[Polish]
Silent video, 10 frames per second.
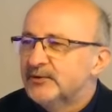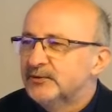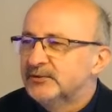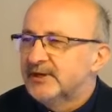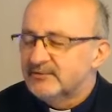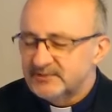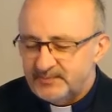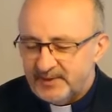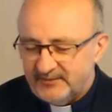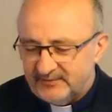Krótka
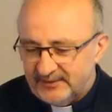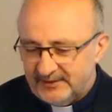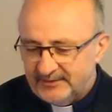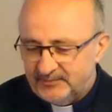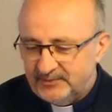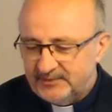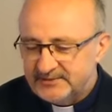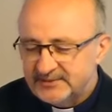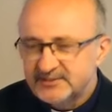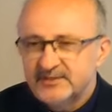rozprawa
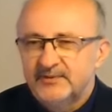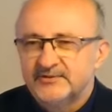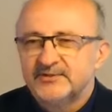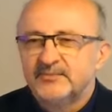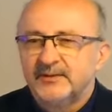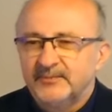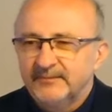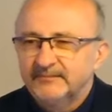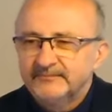pomiędzy trzema osobami: